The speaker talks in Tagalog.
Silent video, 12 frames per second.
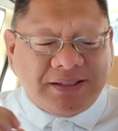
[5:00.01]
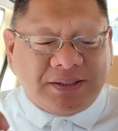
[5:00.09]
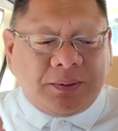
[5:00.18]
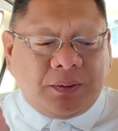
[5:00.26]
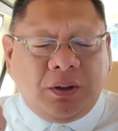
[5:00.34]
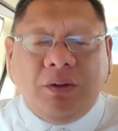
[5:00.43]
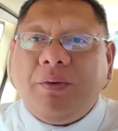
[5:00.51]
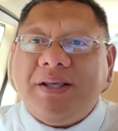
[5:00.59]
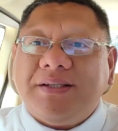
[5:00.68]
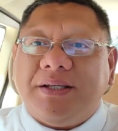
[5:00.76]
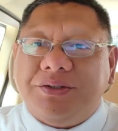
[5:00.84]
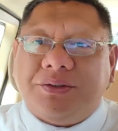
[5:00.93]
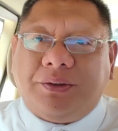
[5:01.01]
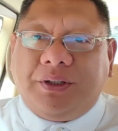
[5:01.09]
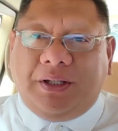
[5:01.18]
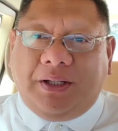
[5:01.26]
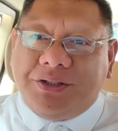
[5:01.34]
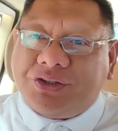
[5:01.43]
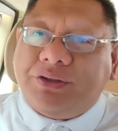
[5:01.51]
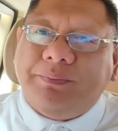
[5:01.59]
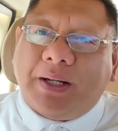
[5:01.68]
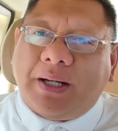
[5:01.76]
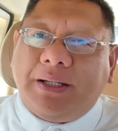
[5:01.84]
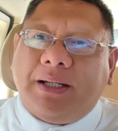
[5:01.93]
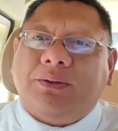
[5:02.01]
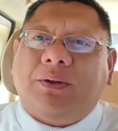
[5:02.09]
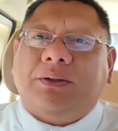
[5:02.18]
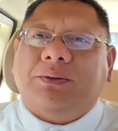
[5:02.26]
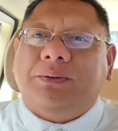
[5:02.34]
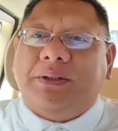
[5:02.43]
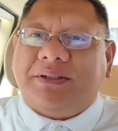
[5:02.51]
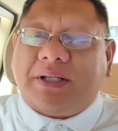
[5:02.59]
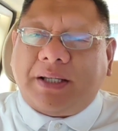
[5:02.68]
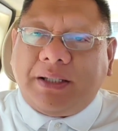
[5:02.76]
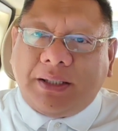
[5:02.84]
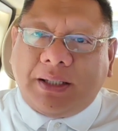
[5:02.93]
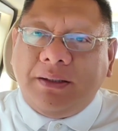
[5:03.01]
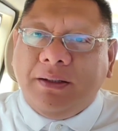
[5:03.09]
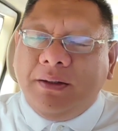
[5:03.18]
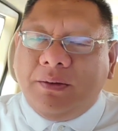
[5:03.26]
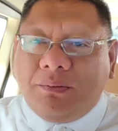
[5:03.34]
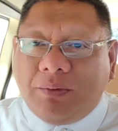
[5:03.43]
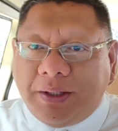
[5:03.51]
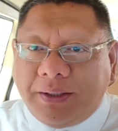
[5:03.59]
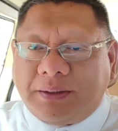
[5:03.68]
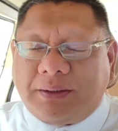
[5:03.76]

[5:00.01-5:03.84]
So always insured. I-insured man nato ato ang sakyanan, why